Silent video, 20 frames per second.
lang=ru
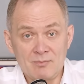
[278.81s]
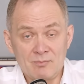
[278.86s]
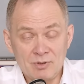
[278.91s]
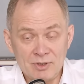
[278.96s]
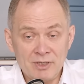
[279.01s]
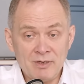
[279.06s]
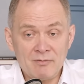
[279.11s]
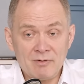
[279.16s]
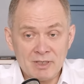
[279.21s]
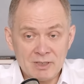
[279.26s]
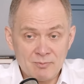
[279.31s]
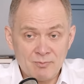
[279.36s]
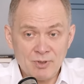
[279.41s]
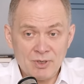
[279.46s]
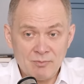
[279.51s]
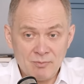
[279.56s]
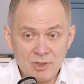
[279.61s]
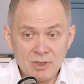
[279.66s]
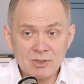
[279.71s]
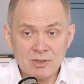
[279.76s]
Подавать
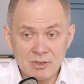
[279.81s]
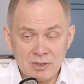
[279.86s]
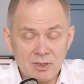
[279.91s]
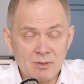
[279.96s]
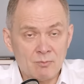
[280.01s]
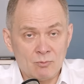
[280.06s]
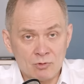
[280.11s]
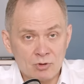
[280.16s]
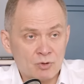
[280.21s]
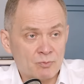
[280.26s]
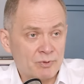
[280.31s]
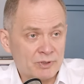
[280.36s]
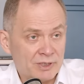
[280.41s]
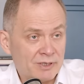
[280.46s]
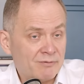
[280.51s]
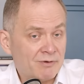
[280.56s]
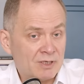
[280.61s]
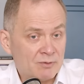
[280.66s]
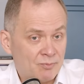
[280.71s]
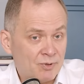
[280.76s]
пример ты не можешь
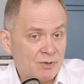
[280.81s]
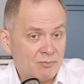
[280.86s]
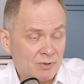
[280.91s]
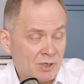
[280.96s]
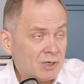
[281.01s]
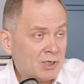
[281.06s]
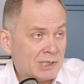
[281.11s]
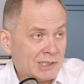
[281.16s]
подавать пример,